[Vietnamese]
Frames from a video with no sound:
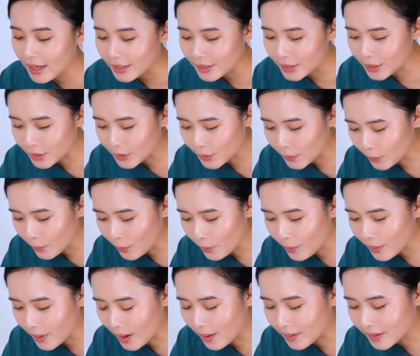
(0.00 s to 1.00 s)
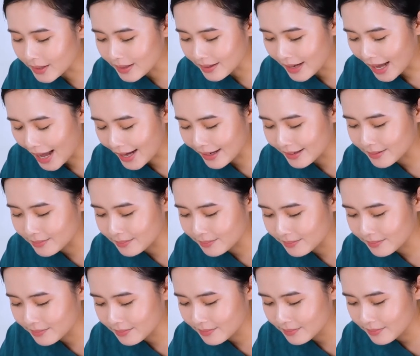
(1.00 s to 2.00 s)
Thưa chú, con chưa ăn.
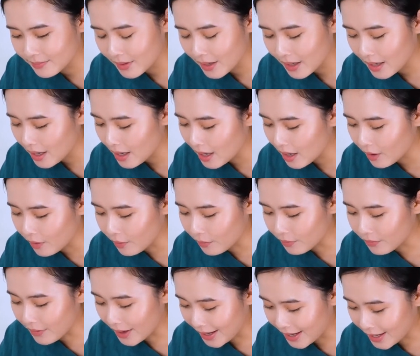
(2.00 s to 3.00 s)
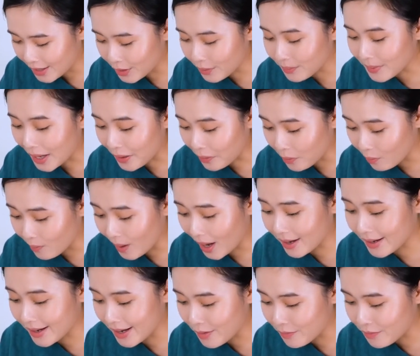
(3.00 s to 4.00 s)
Vậy chúng ta cùng
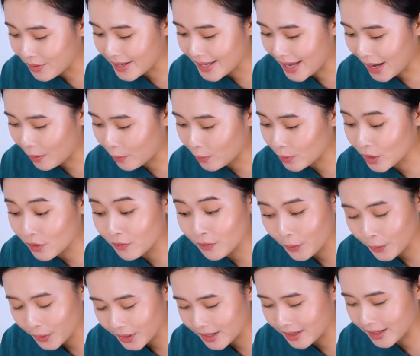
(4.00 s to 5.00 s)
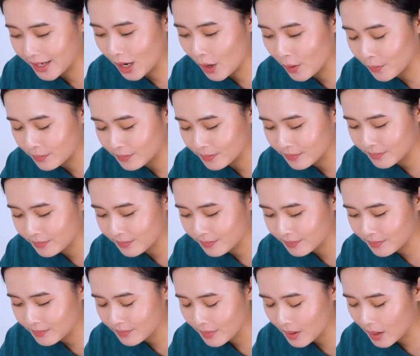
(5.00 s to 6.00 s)
ăn cơm với nhau cho vui được không?
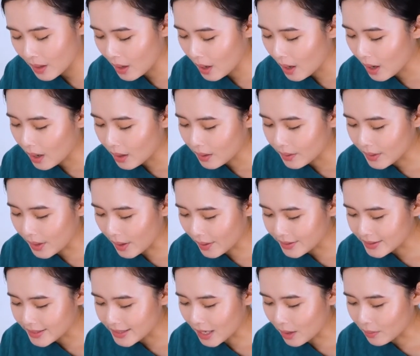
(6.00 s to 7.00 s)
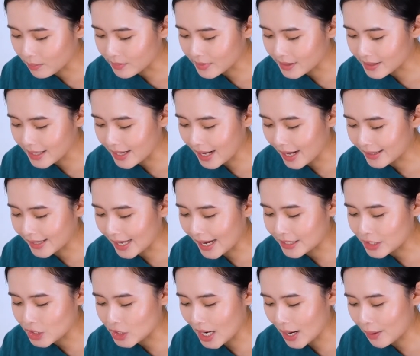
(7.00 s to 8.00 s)
Nói xong,
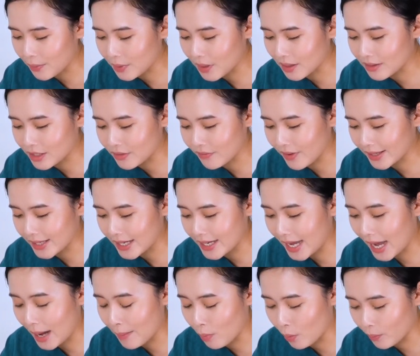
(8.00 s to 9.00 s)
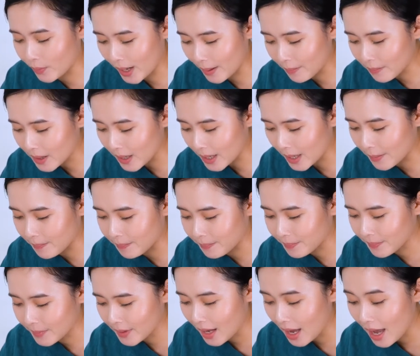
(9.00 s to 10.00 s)
Siddhartha trao cho Svatika một nắm cơm.
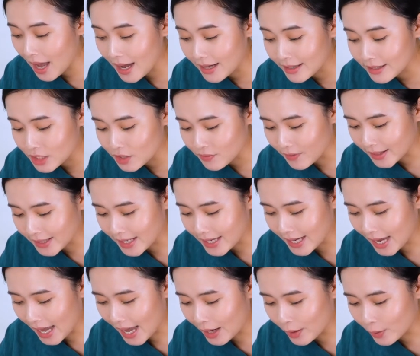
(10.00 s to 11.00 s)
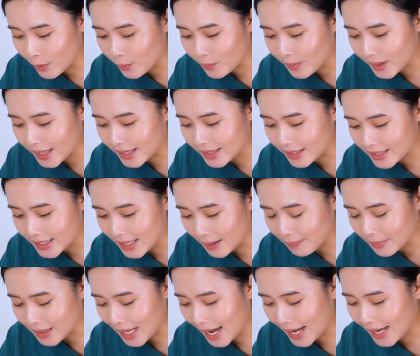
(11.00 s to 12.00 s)
Svatika cung kính chắp
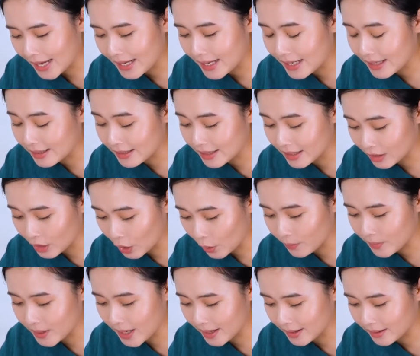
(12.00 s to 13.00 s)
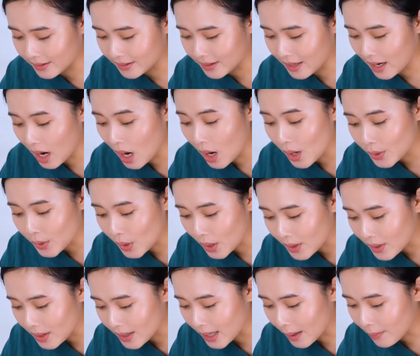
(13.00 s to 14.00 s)
tay nhưng không nhận. Nó
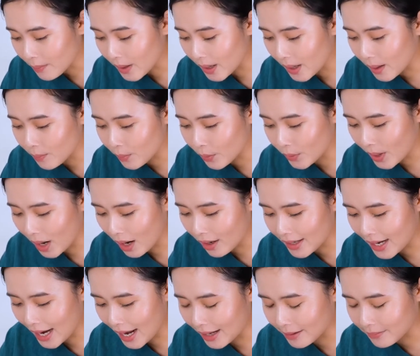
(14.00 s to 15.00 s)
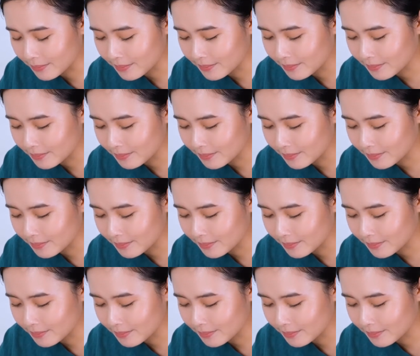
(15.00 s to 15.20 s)
đưa nắm cơm của nó ra.